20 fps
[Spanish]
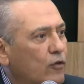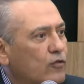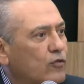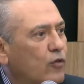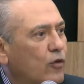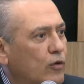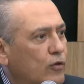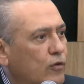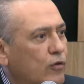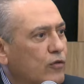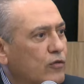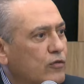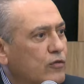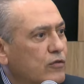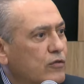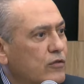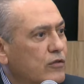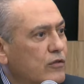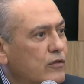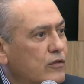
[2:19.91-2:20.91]

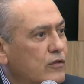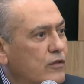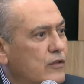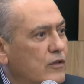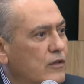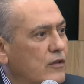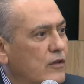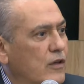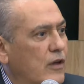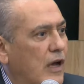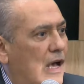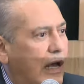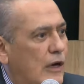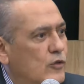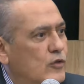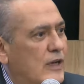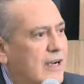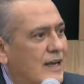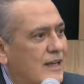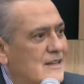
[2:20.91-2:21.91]
nosotros, a
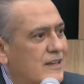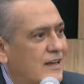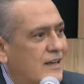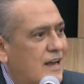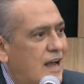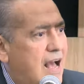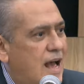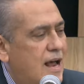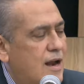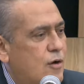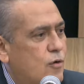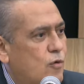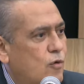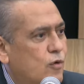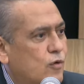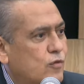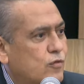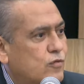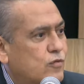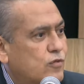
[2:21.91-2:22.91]
los
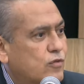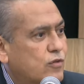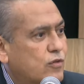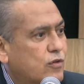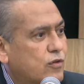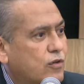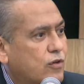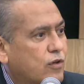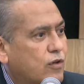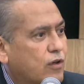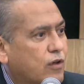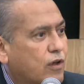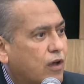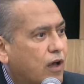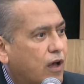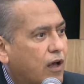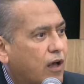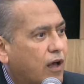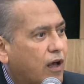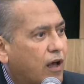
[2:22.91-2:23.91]
zacatecanos,
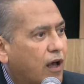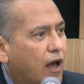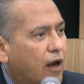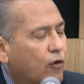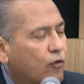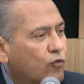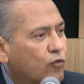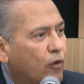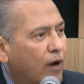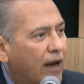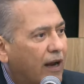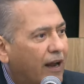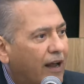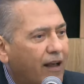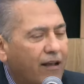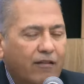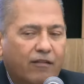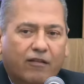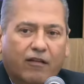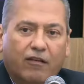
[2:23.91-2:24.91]
a los
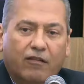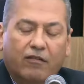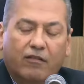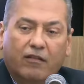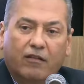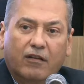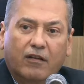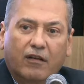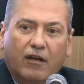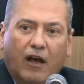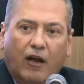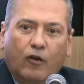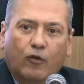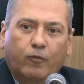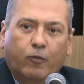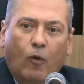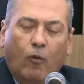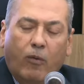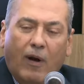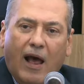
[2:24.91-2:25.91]
duranguenses, a
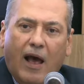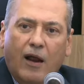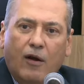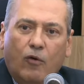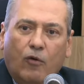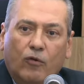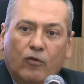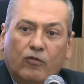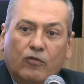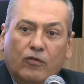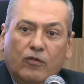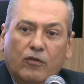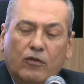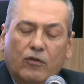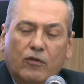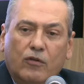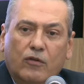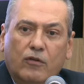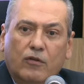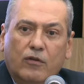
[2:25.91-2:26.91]
los poblanos,
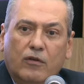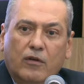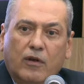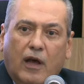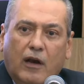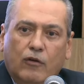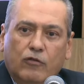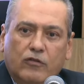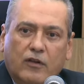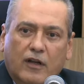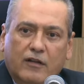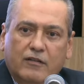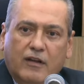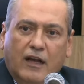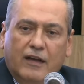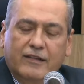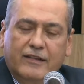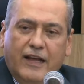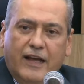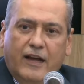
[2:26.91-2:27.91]
a los
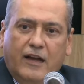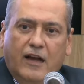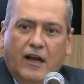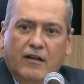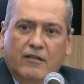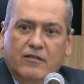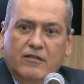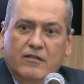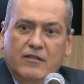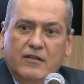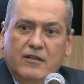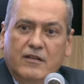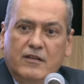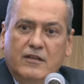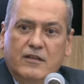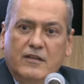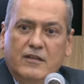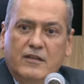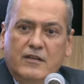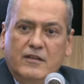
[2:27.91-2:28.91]
tlaxcaltecas,
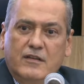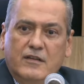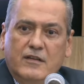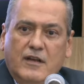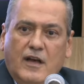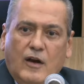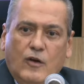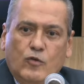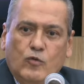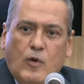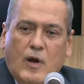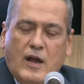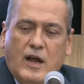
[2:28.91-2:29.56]
a los